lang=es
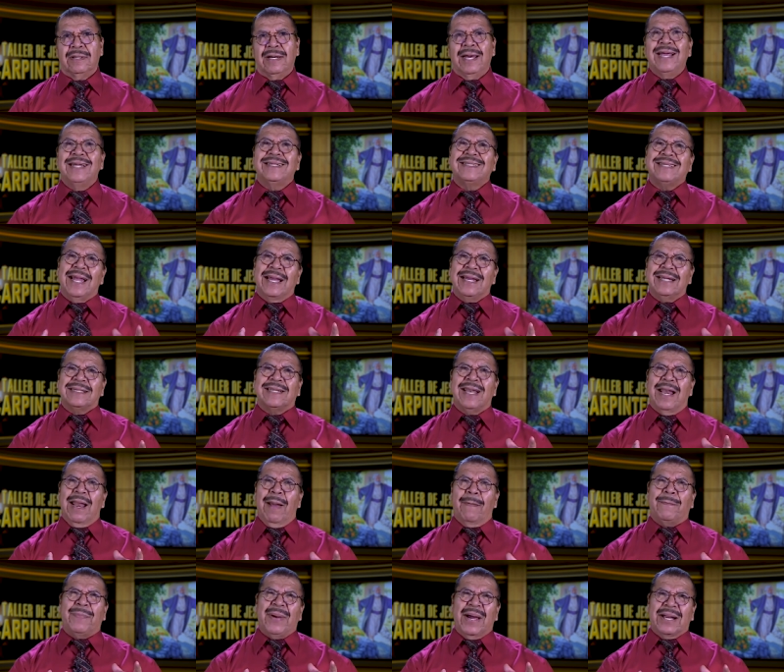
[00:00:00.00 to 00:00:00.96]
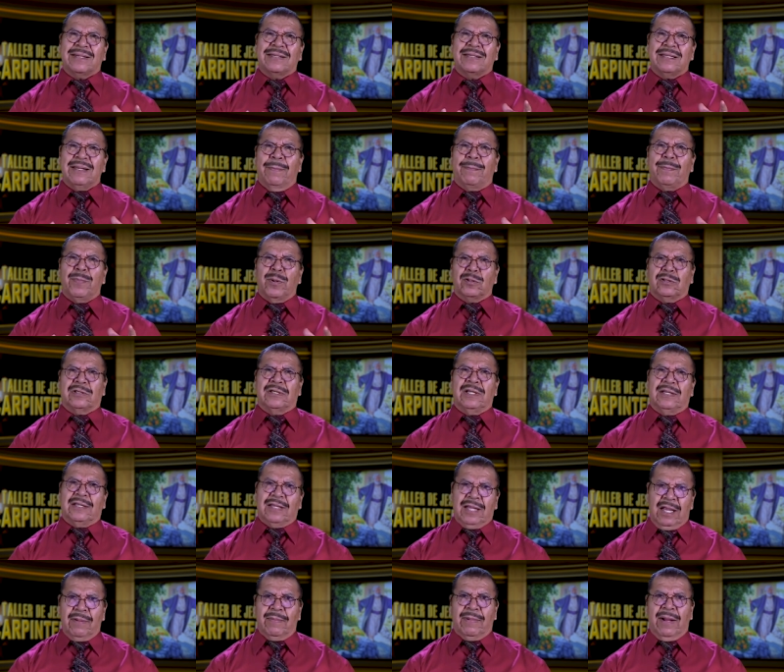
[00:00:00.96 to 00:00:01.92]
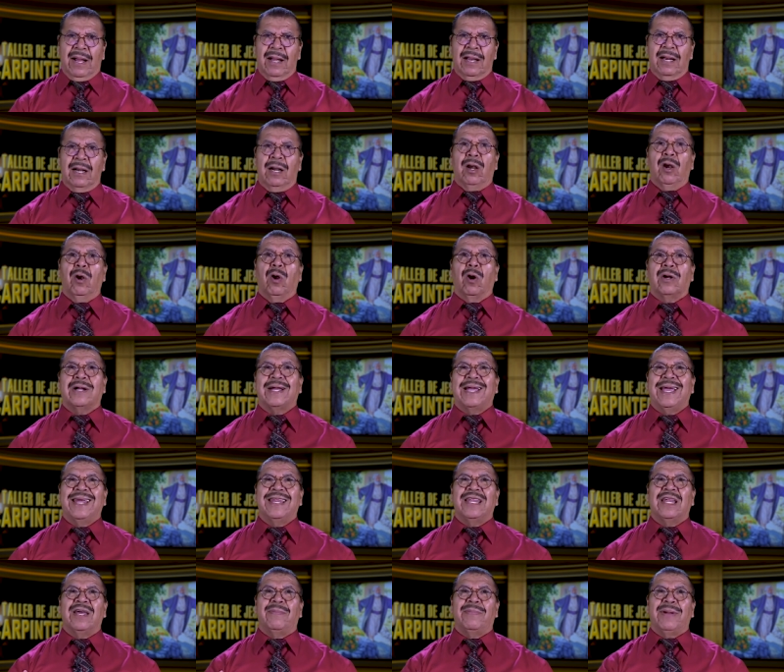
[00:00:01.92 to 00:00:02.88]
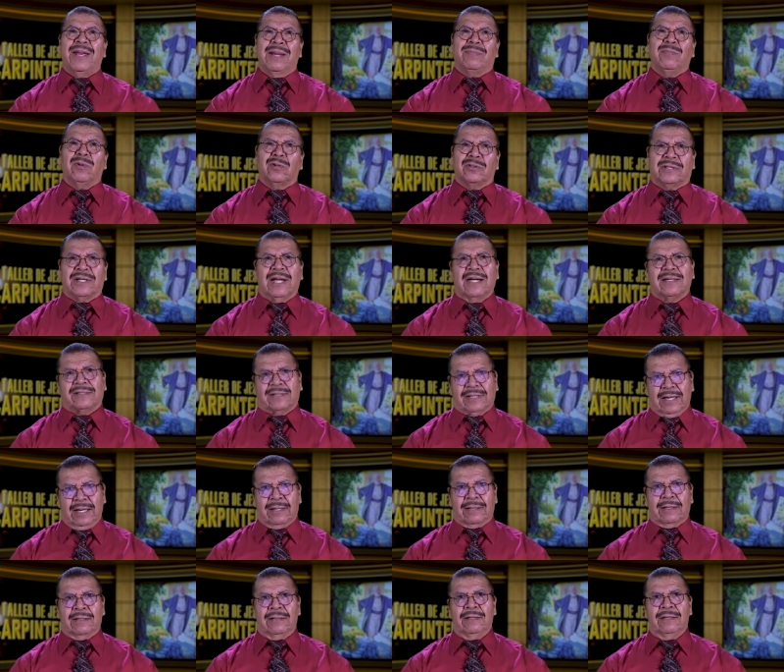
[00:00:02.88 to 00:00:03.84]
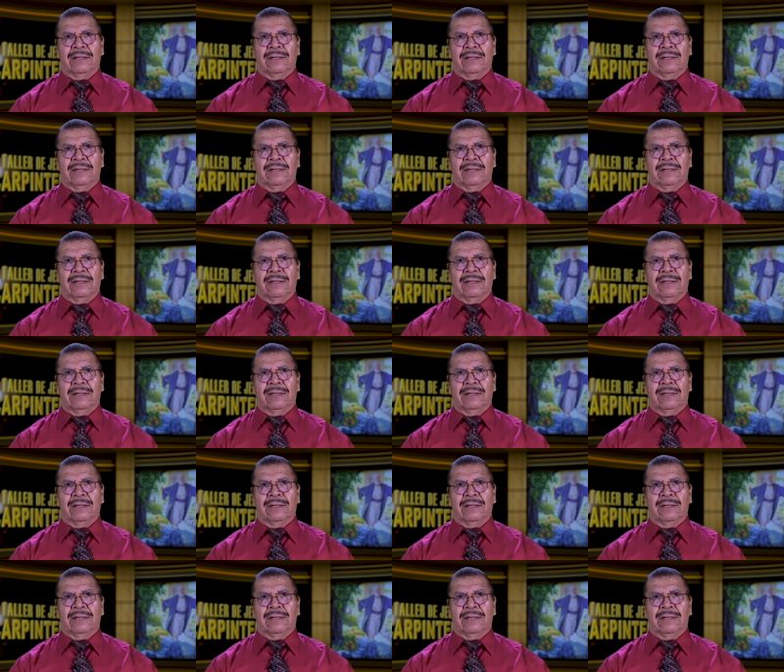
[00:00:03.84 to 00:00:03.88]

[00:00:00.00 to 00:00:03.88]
Esa es la parte positiva, lo que debemos hacer.